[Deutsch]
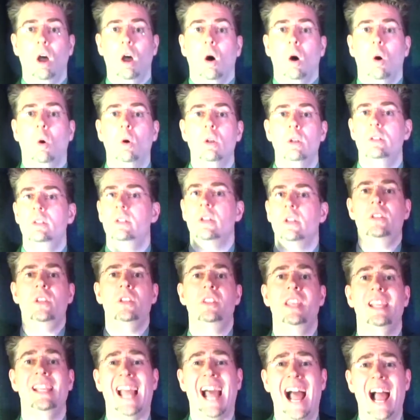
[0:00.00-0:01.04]
Und das ist
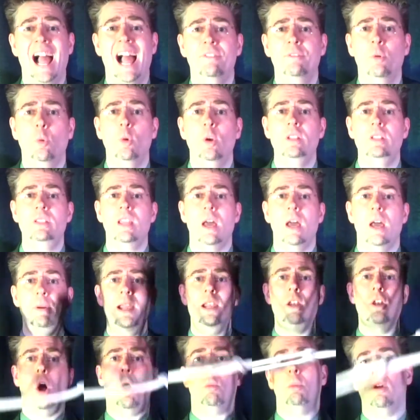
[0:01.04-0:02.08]
egal, wo ich da
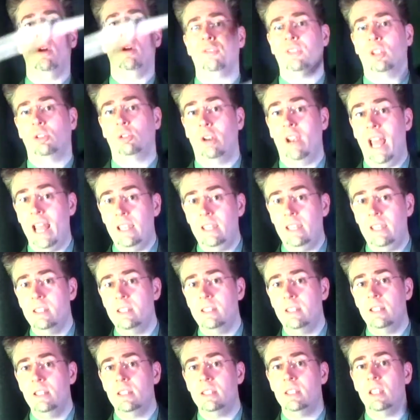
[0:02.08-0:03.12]
bin, ob ich auf der Toilette
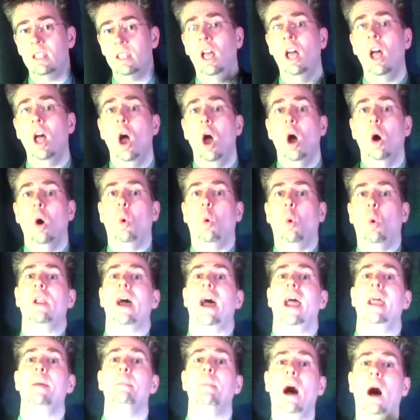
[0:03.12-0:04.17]
sitze
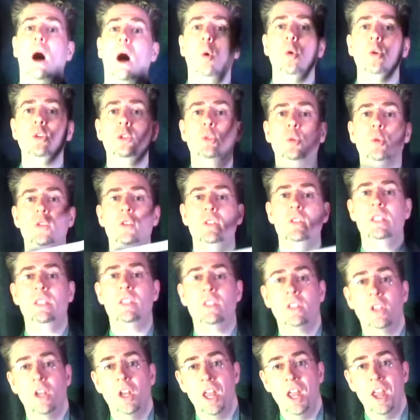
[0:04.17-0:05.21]
oder im Auto
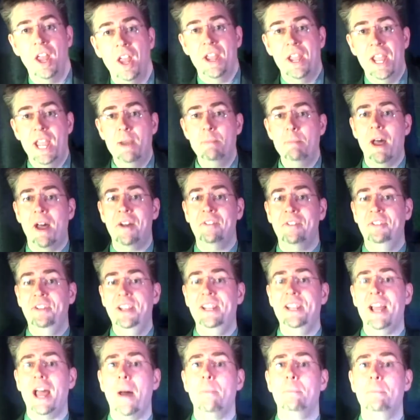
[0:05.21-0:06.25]
sitze. Immer
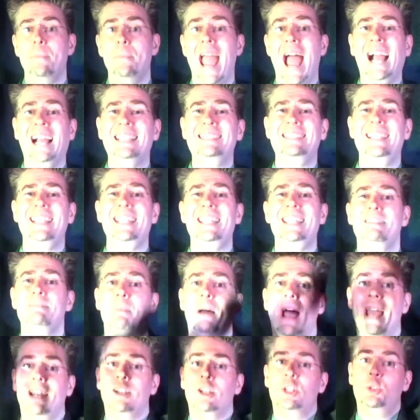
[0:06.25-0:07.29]
wieder merkt sich
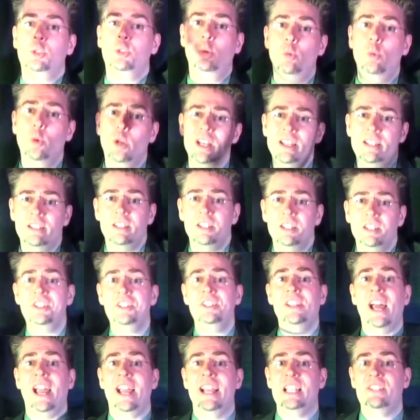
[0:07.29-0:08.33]
meine To-Do-Liste,
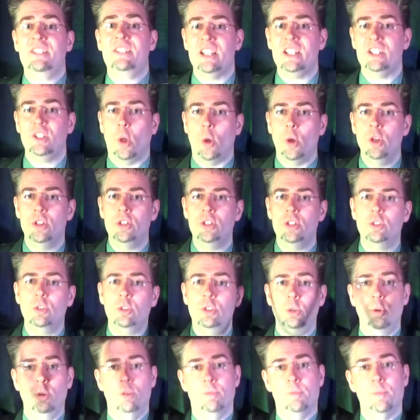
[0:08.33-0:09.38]
da ist was Neues zu
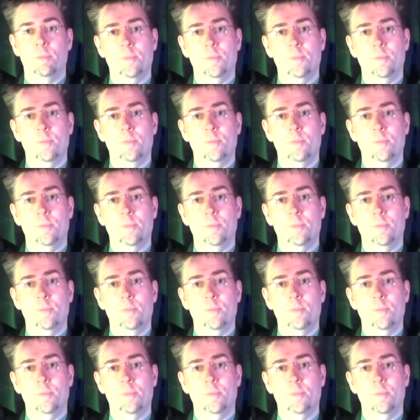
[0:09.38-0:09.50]
tun.